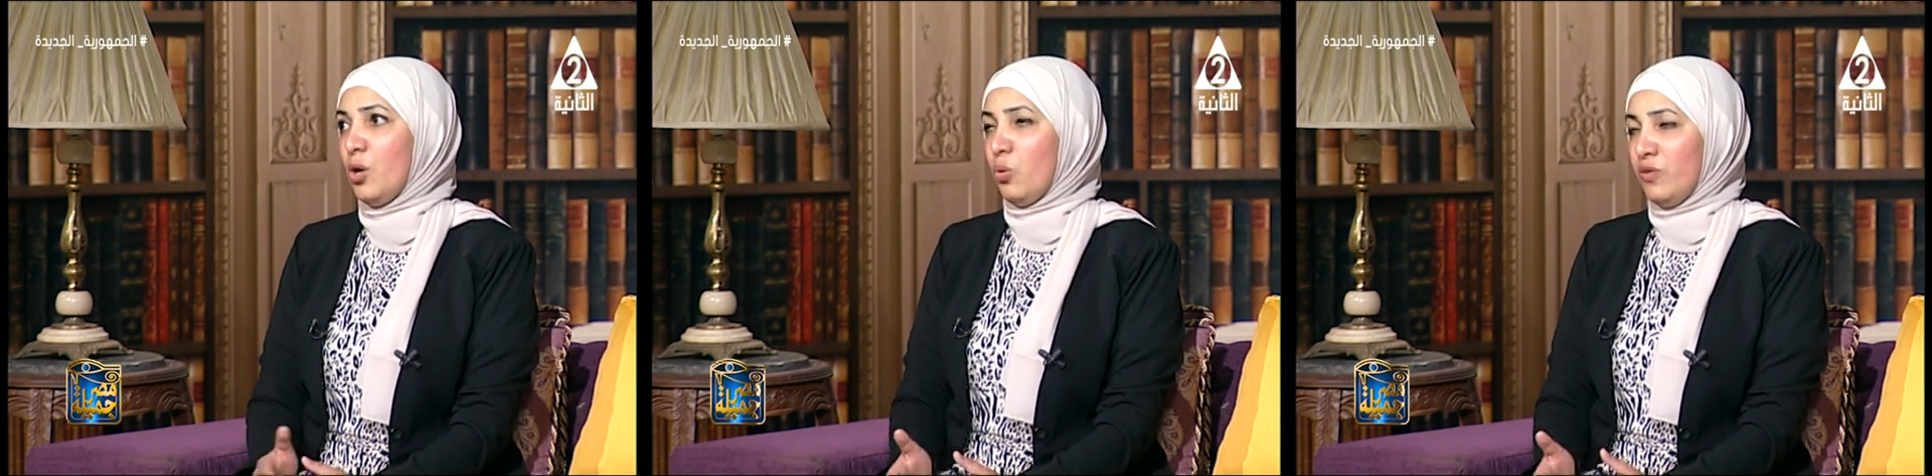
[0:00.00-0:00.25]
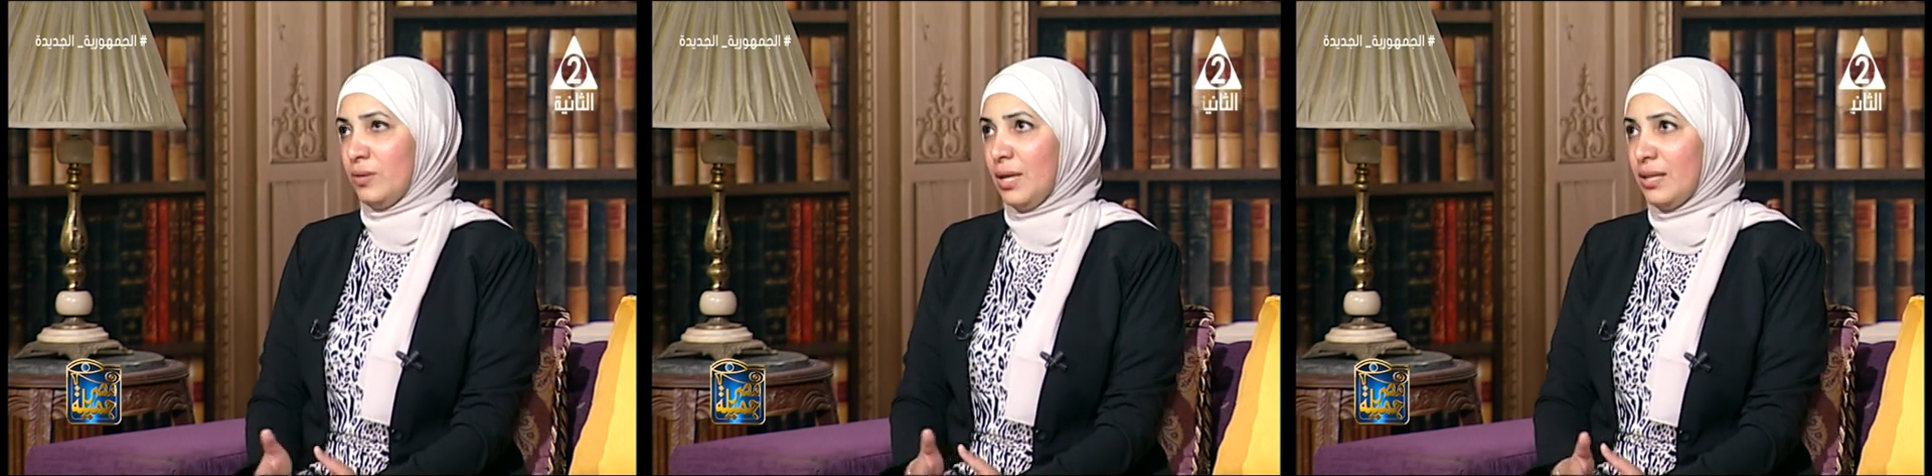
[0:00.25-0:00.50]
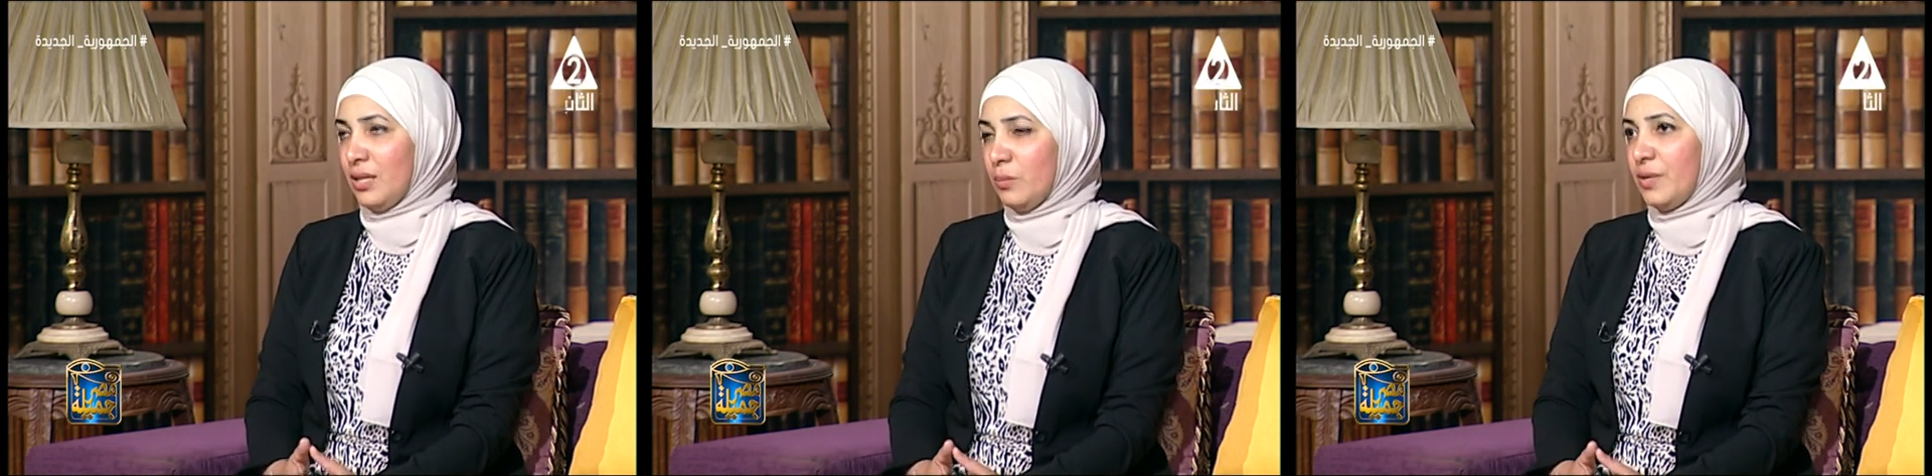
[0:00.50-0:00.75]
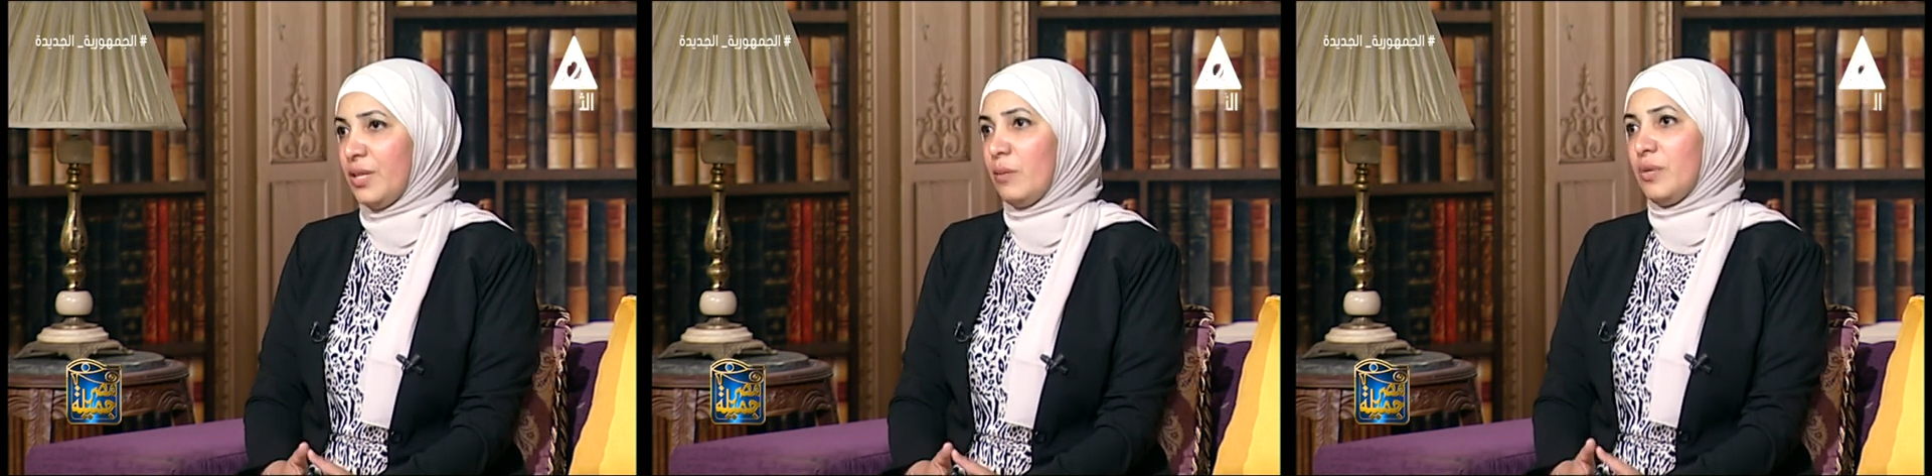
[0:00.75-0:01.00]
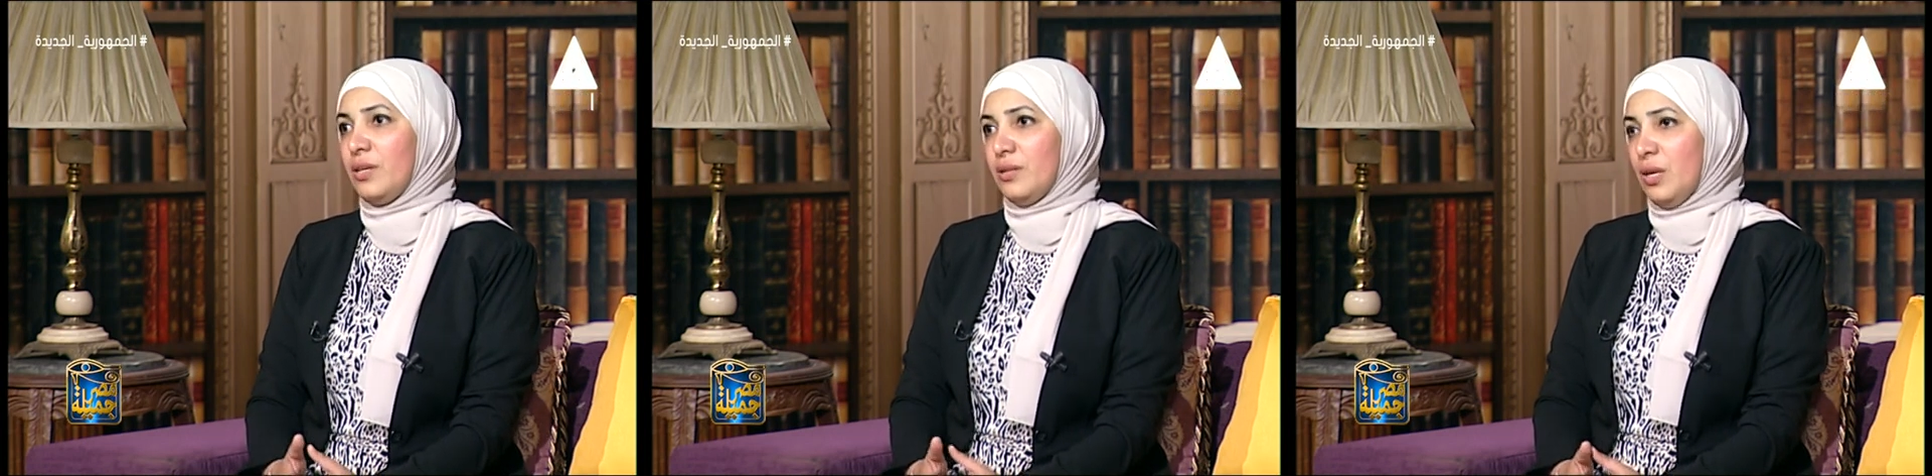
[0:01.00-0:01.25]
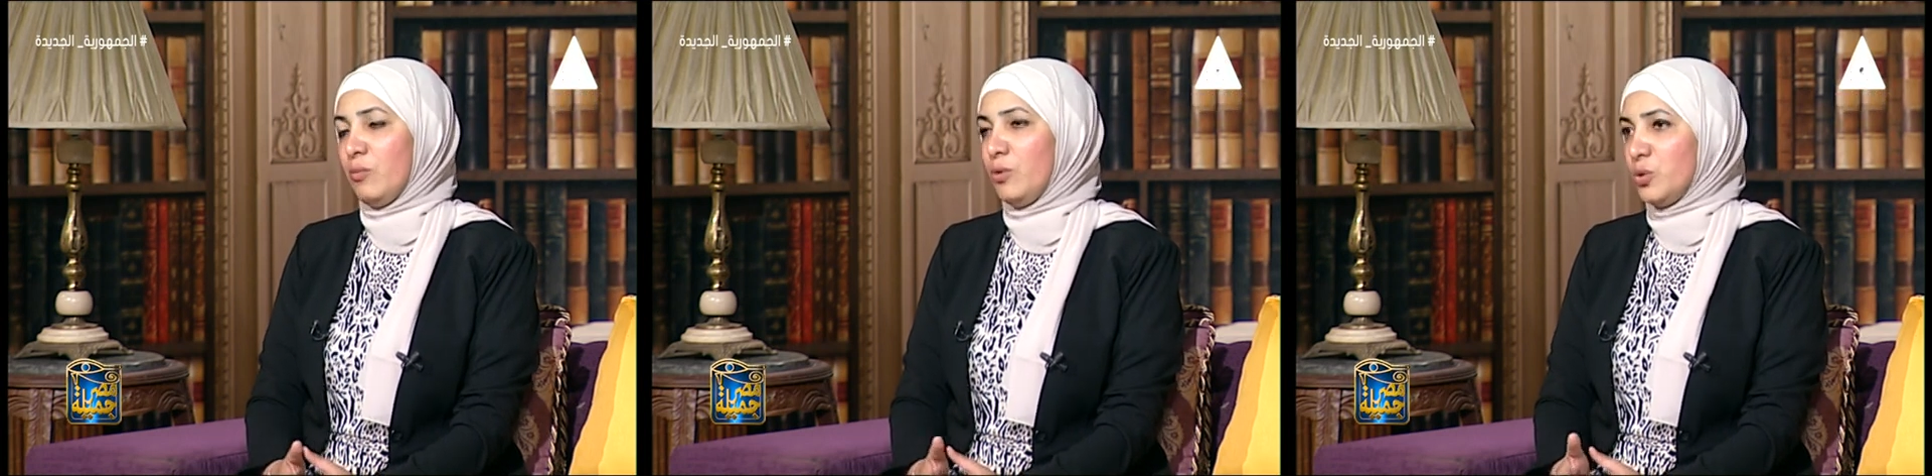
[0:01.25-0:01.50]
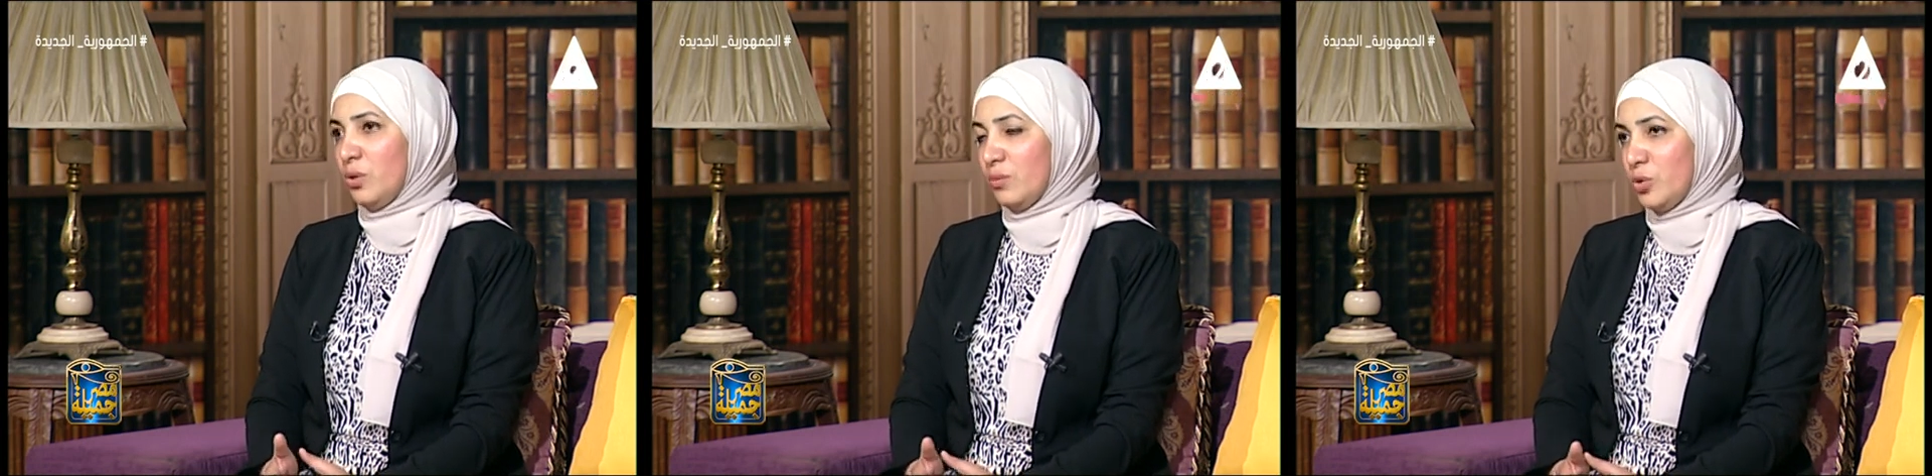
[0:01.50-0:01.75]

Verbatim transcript: وفي نهايه البرنامج تم حصول